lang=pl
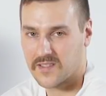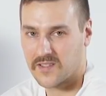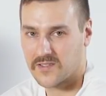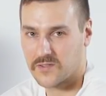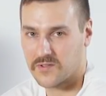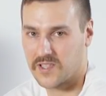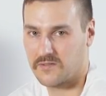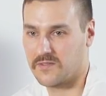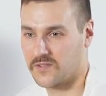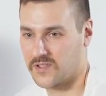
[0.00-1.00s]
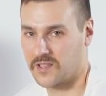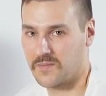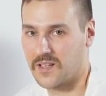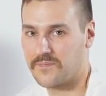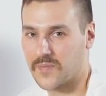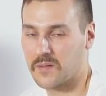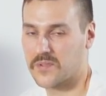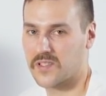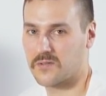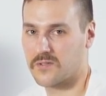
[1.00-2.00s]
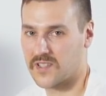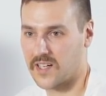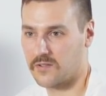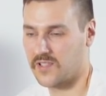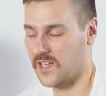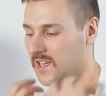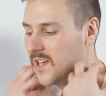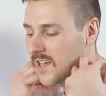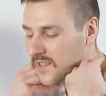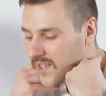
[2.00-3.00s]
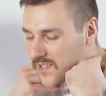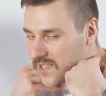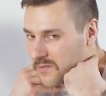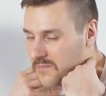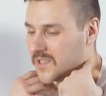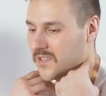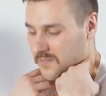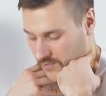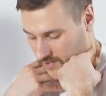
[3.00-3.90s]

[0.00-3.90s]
schodzą się do siebie, przykurczają się. Tak samo mięśnie